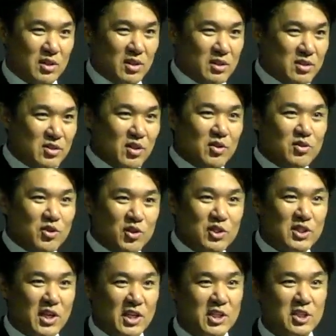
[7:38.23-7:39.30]
쓰여져
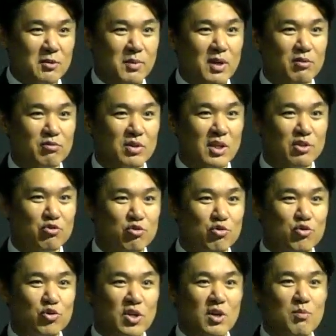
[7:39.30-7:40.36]
있진 않지만 우리가
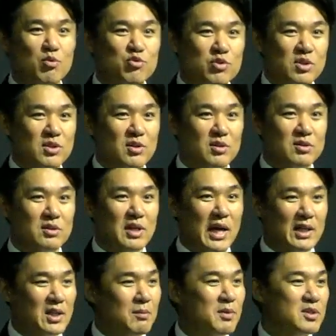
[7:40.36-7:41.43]
추측해 볼 수 있는 것은
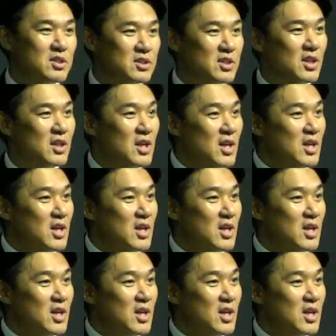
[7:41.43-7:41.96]
아담의 직장